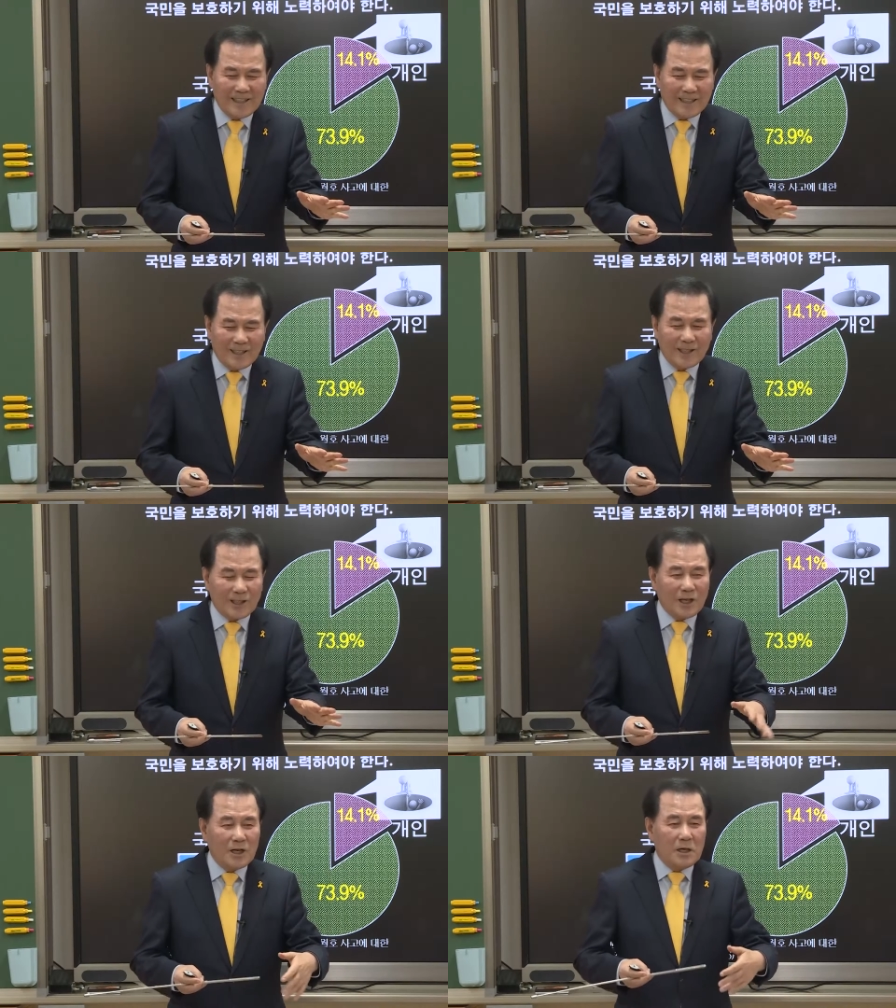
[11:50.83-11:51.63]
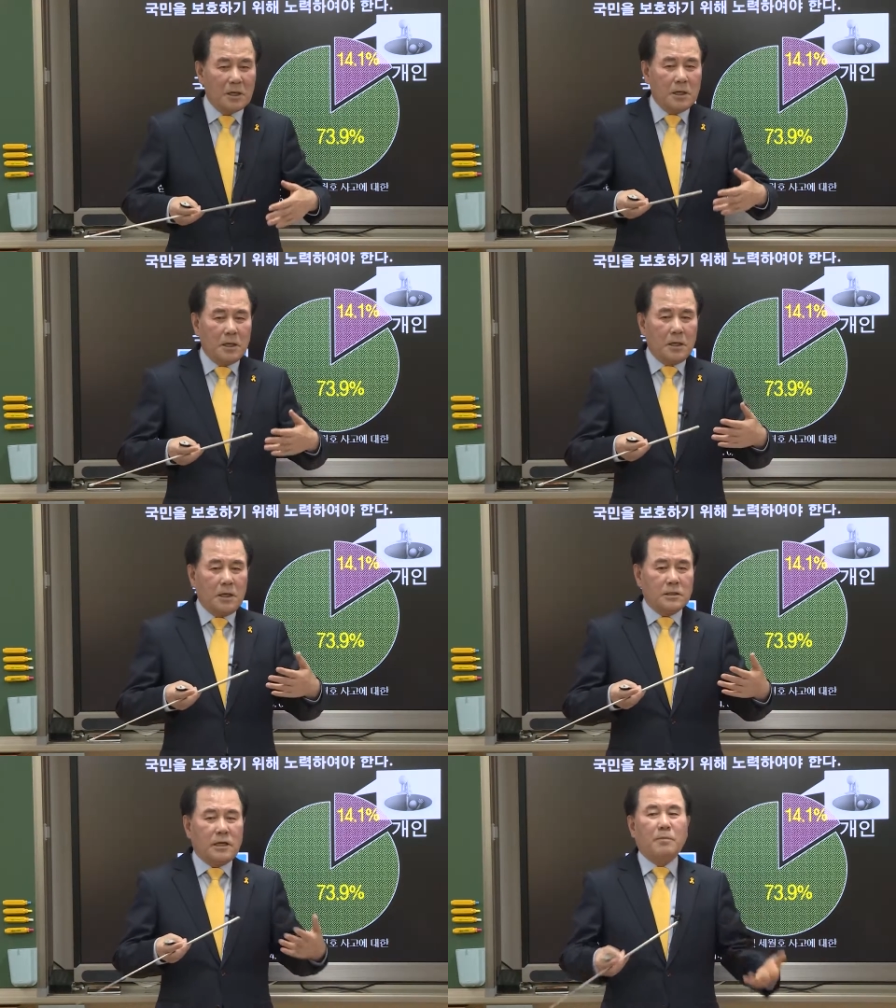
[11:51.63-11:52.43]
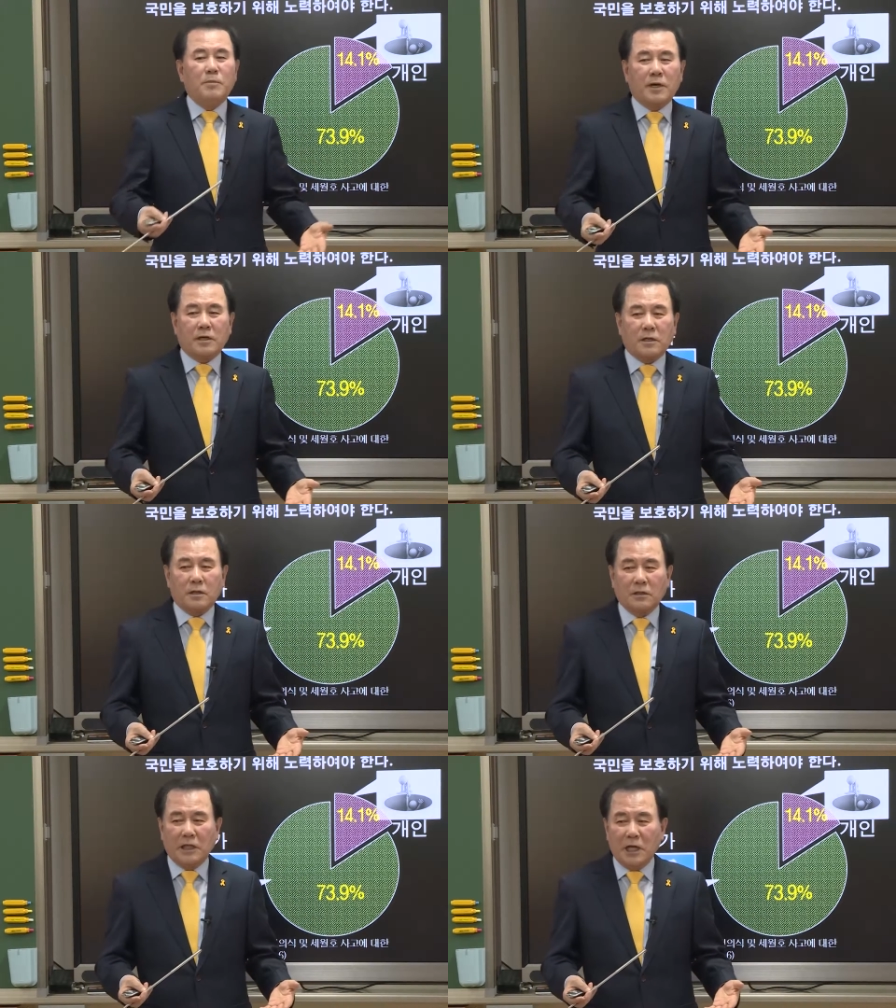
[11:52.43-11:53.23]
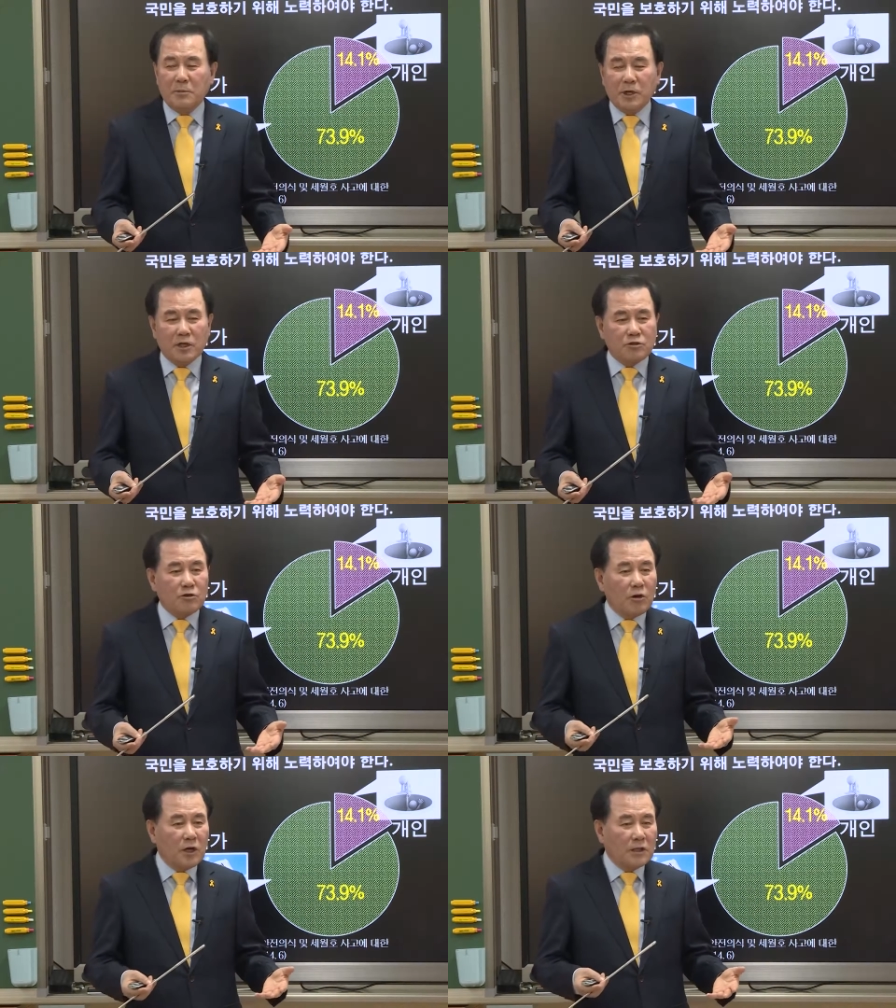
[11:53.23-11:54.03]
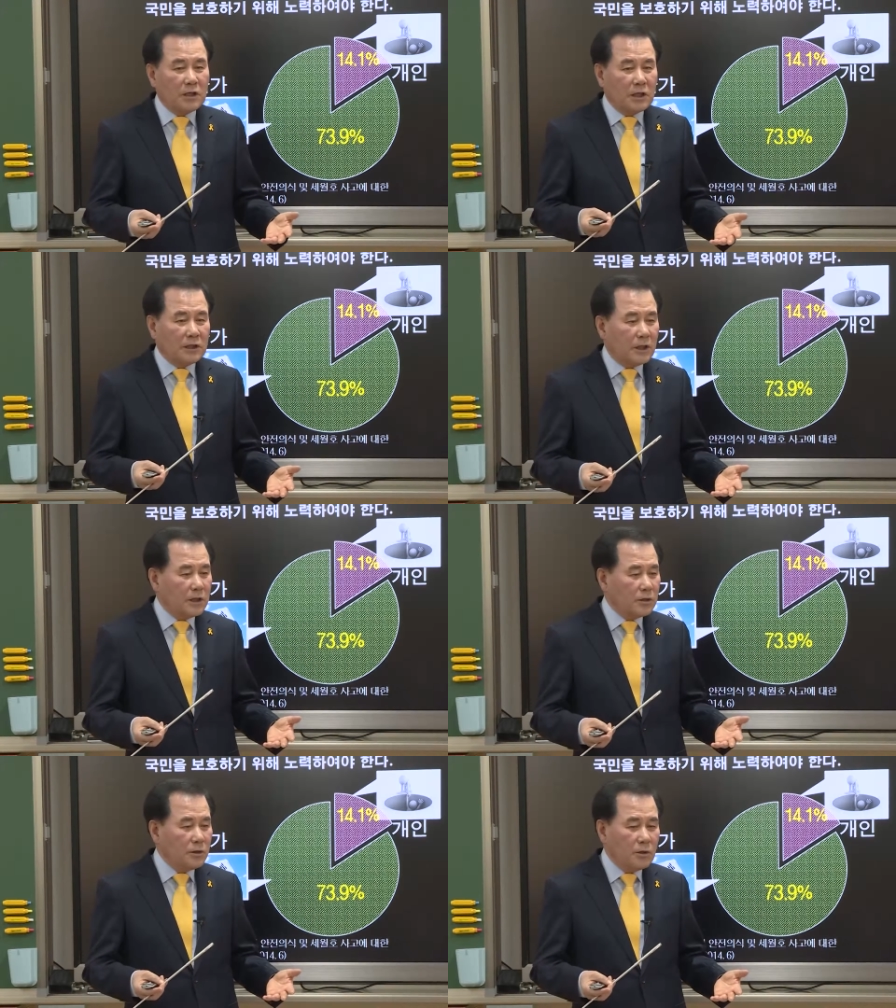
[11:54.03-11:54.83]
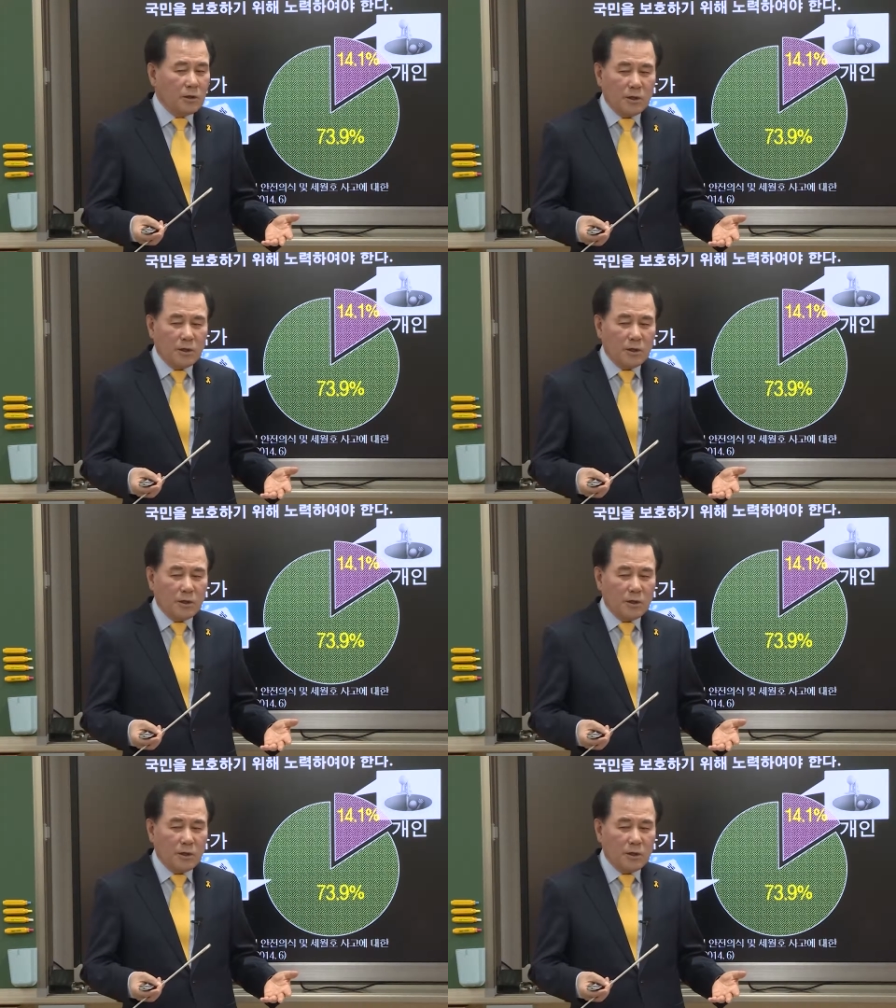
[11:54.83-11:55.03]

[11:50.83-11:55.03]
그러니까 304명이 죽어간 일에 대해서